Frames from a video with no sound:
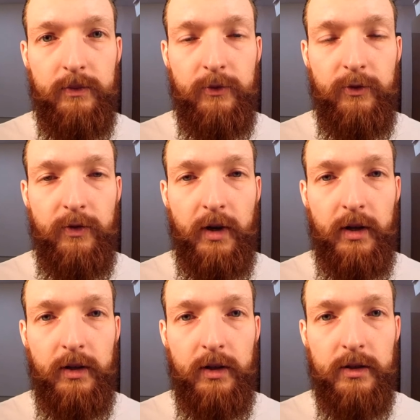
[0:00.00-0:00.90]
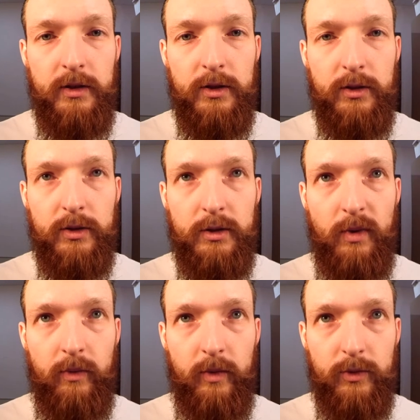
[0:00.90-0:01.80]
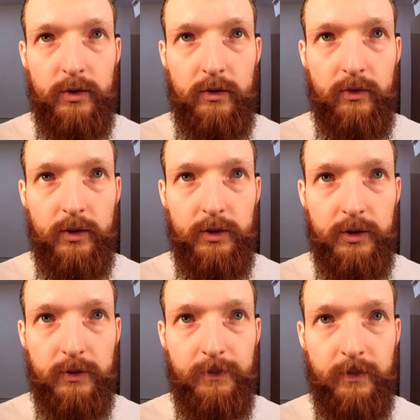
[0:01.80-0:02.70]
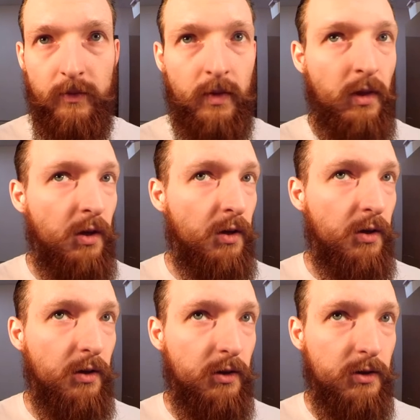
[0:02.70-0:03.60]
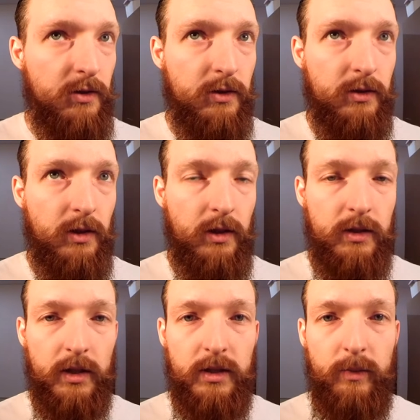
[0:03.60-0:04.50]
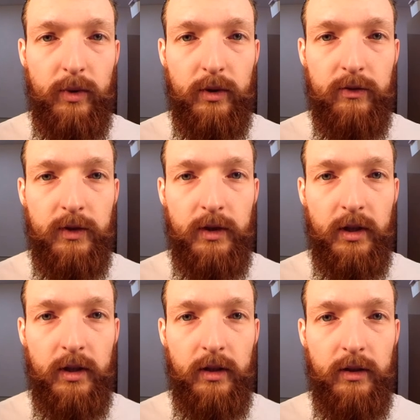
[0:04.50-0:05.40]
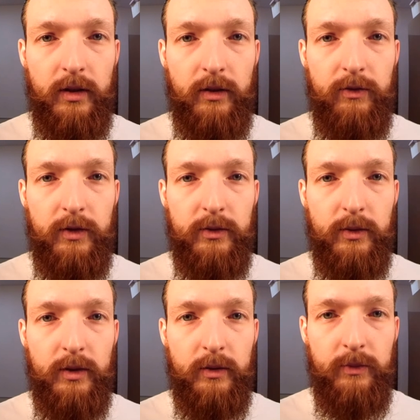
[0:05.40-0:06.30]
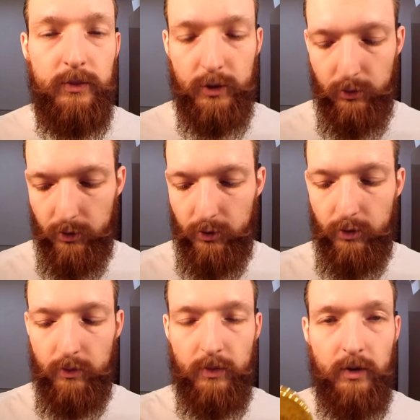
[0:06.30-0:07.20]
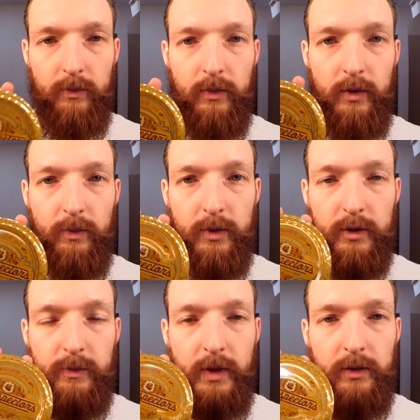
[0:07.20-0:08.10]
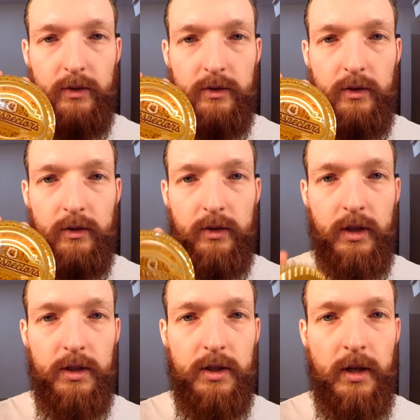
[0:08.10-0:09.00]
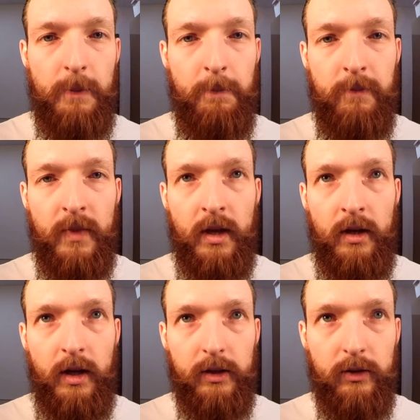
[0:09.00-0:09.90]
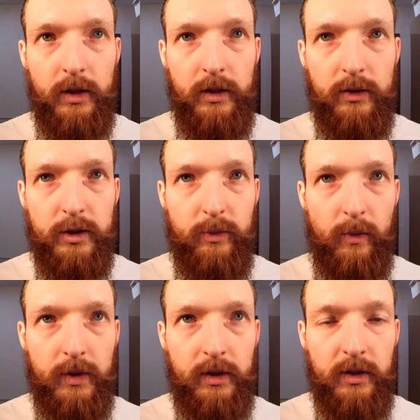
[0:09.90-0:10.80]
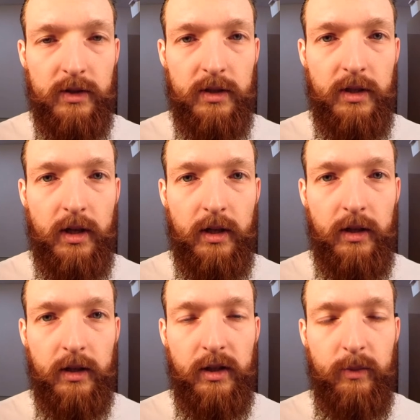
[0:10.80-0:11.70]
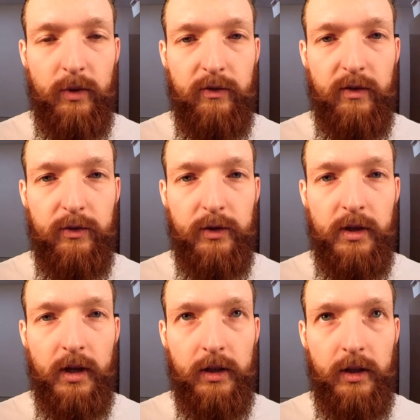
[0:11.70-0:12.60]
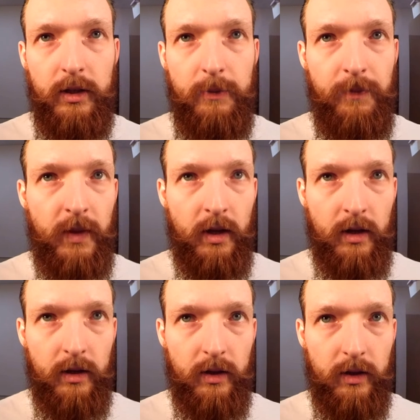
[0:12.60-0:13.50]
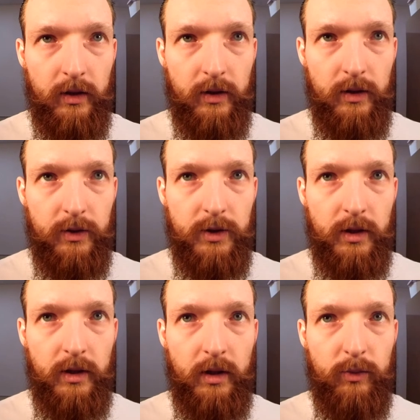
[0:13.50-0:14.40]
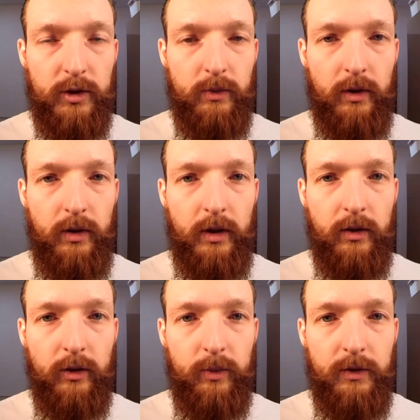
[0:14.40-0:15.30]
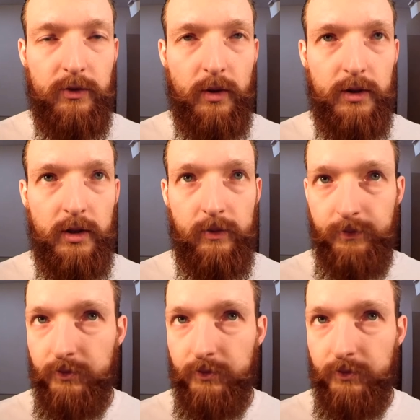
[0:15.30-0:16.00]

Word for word: Fajne jest też to, że mamy możliwość e, stylizacji ponownej tej, tej fryzury przy użyciu Prospectors z Gold Rush. A to dlatego, że pomada nie zasycha jak typowe wodniaki, e, dzięki temu, że ma olej konopny w składzie.